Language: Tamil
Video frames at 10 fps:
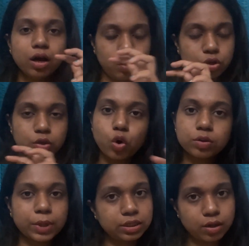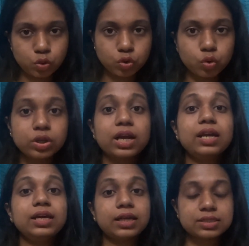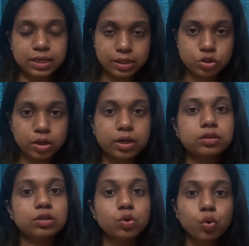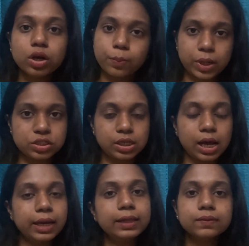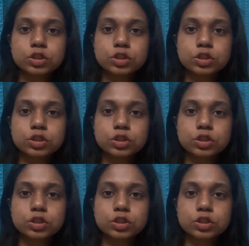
ஒரு நோட் மாதிரி நான் உங்களுக்கு கொடுக்குறேன் நீங்கள் அதை ஸ்க்ரீன்ஷாட் எடுத்துகிட்டு கூகுளில் படிச்சிங்கனாலே இந்த